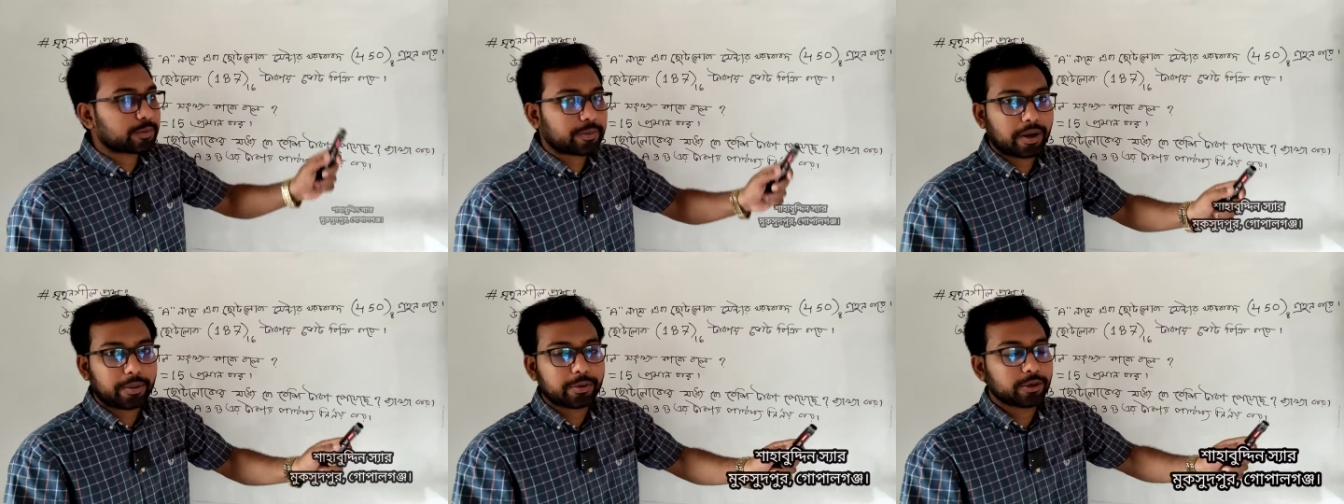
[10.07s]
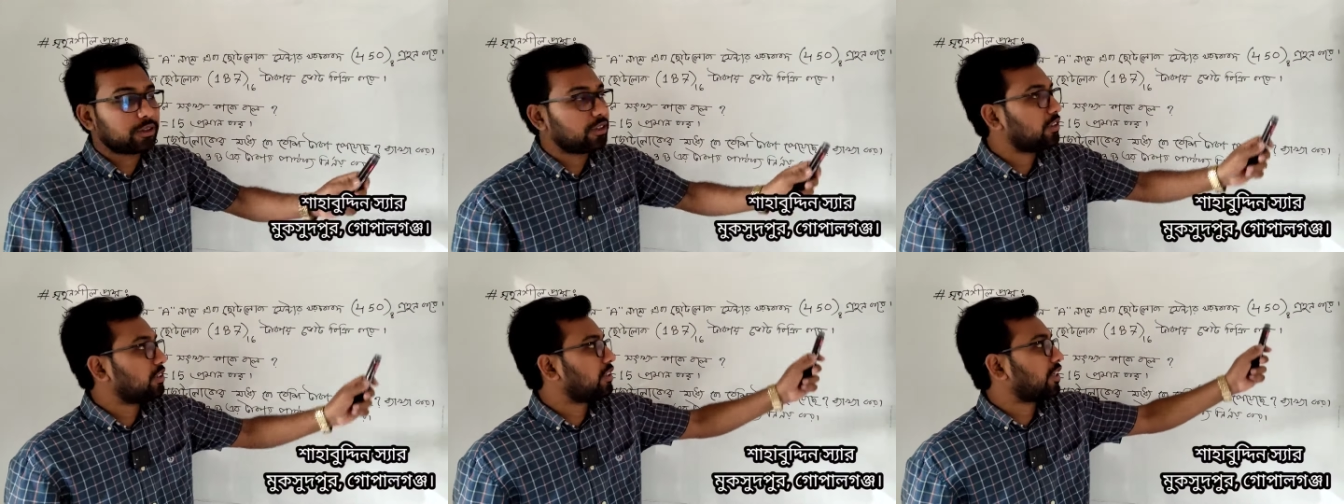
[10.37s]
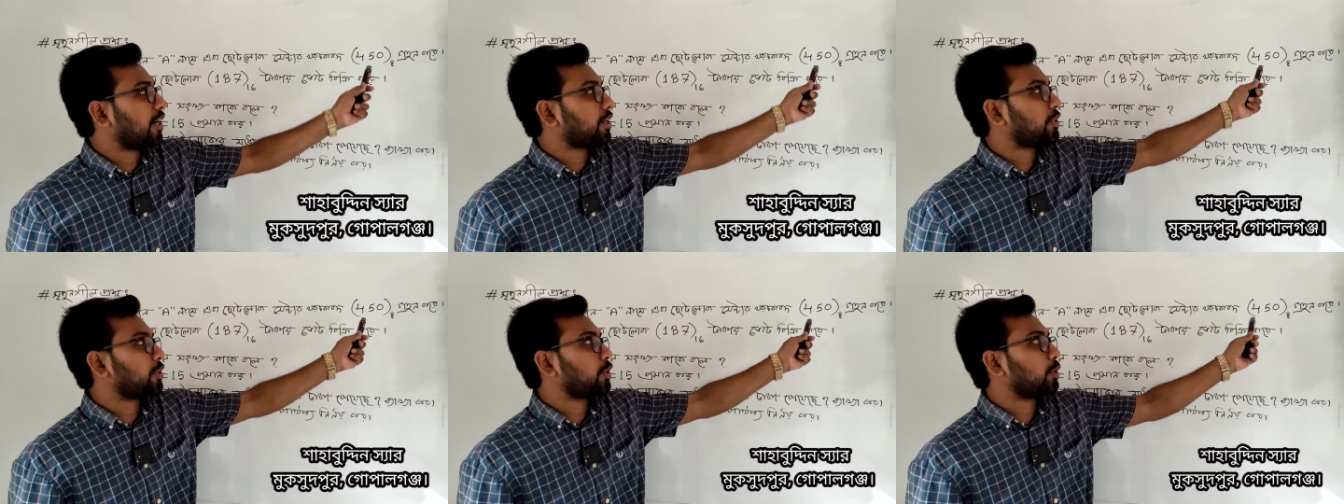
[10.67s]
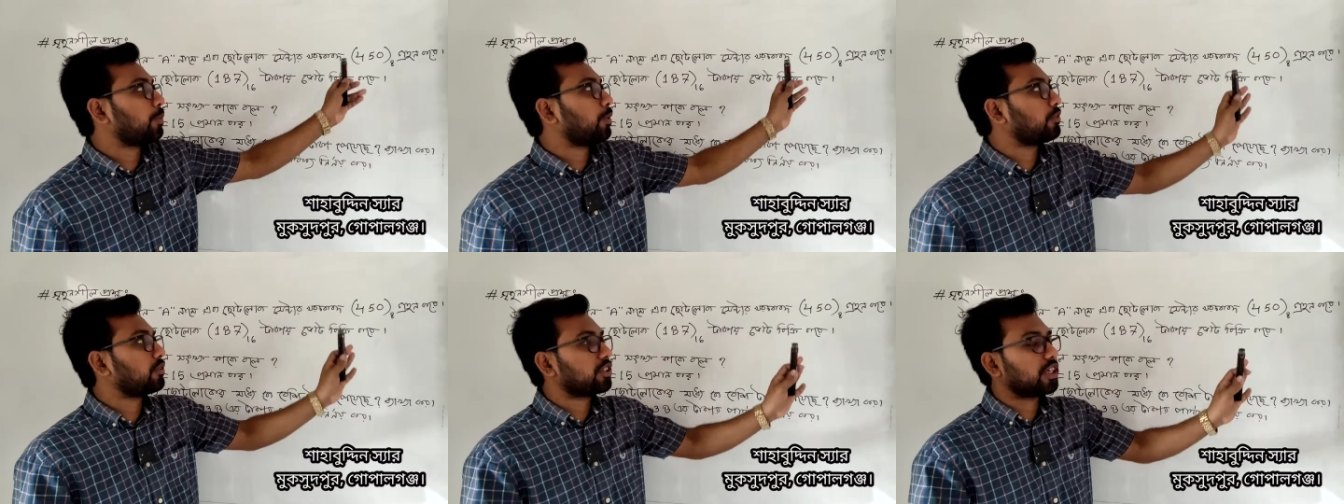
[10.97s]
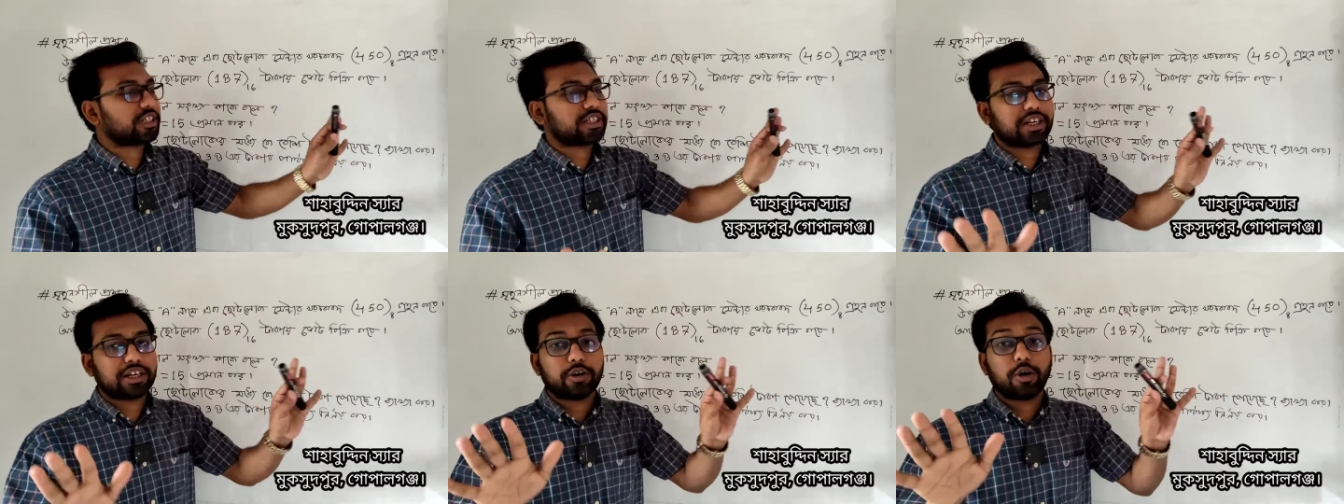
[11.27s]
খরচ বাবদ চারশো
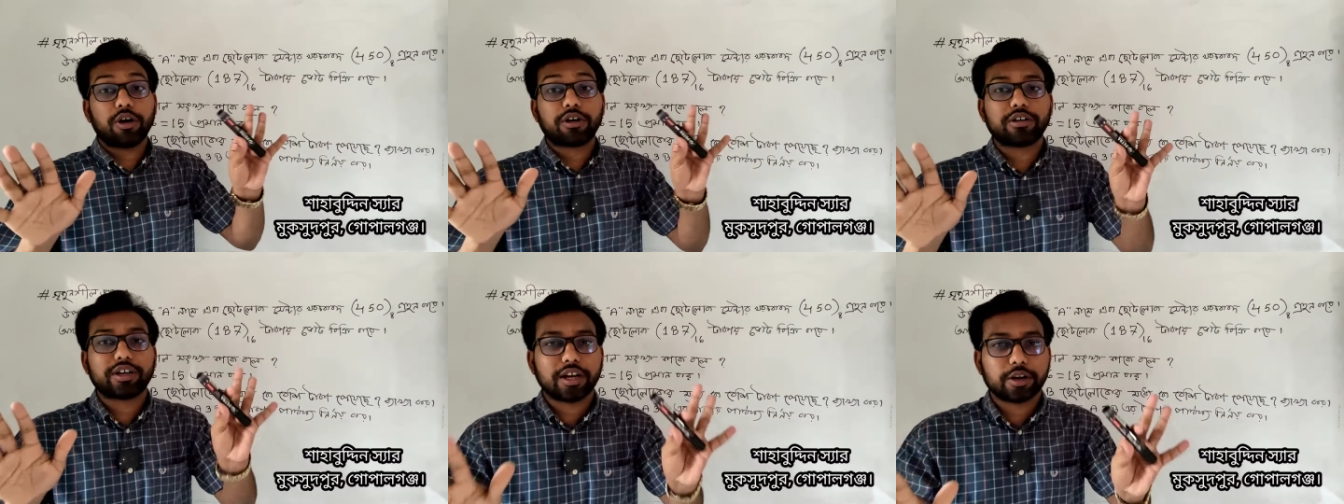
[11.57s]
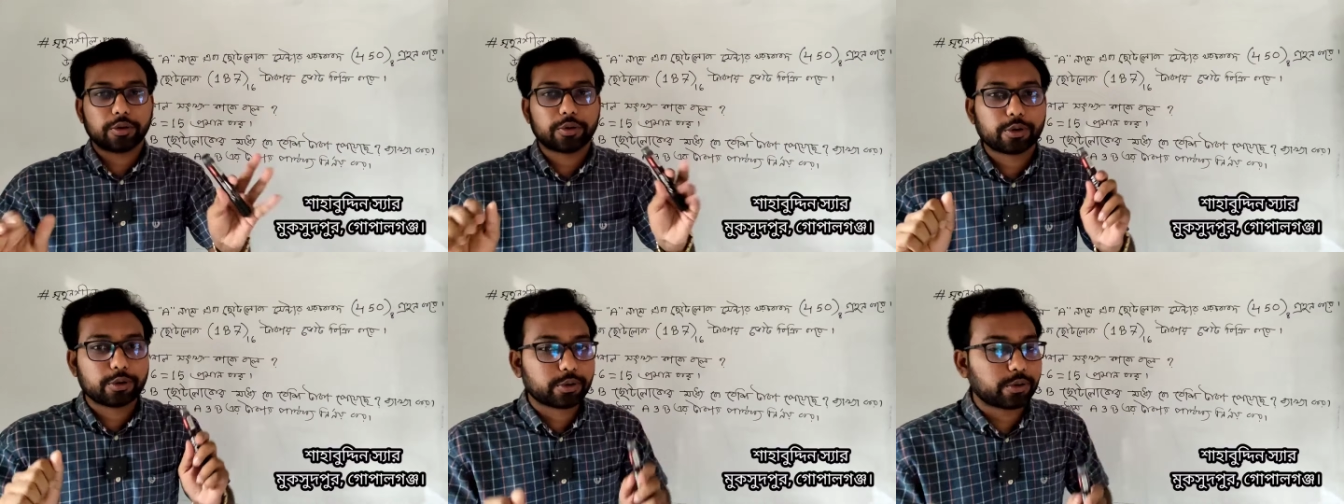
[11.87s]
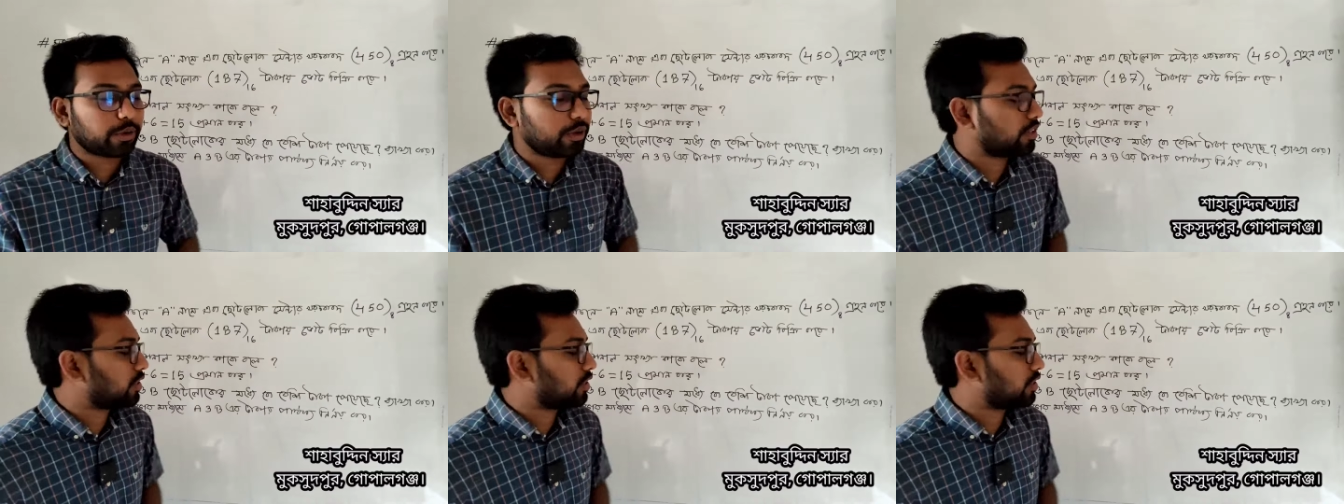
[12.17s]
পঞ্চাশ টাকা অক্টালে গ্রহণ